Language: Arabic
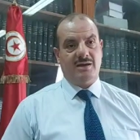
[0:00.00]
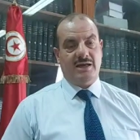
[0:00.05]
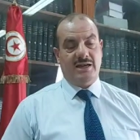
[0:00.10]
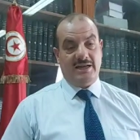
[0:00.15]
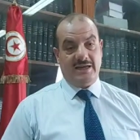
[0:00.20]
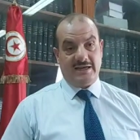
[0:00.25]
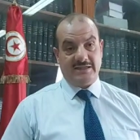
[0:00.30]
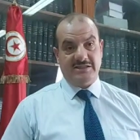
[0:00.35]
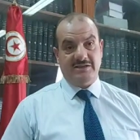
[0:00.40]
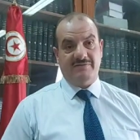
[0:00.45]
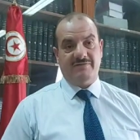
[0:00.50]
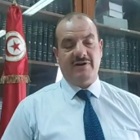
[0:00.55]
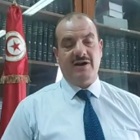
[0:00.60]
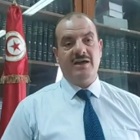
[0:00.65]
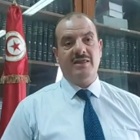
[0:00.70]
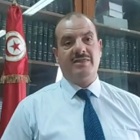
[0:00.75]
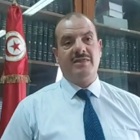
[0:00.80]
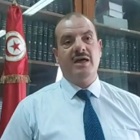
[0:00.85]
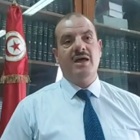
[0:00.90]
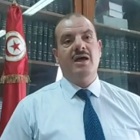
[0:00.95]

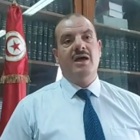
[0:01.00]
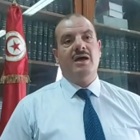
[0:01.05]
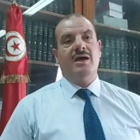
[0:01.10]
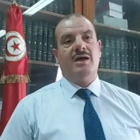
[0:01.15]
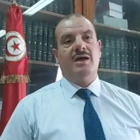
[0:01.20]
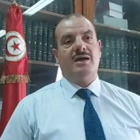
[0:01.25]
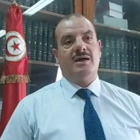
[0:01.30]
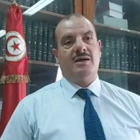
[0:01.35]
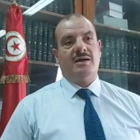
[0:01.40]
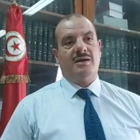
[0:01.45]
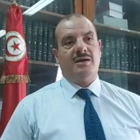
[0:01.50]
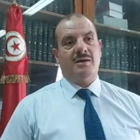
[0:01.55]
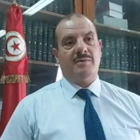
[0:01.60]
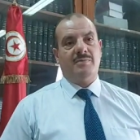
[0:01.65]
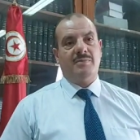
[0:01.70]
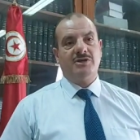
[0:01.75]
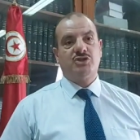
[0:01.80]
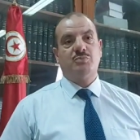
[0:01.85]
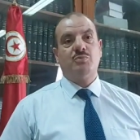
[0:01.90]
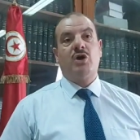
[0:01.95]
الاحتفاظ
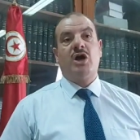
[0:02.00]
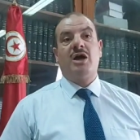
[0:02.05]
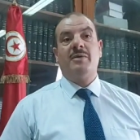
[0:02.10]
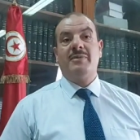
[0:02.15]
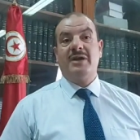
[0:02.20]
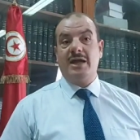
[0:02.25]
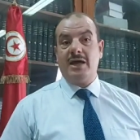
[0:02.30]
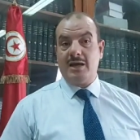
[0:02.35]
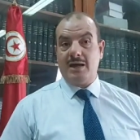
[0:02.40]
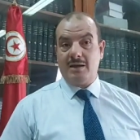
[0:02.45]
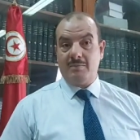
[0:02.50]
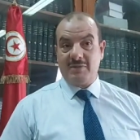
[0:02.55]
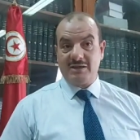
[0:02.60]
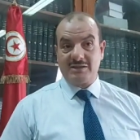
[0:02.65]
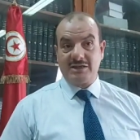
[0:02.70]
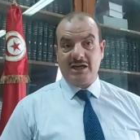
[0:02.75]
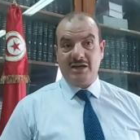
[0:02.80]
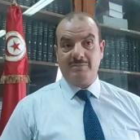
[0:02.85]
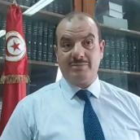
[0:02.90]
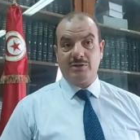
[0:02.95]
مجموعة منها
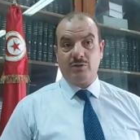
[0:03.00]
المطالب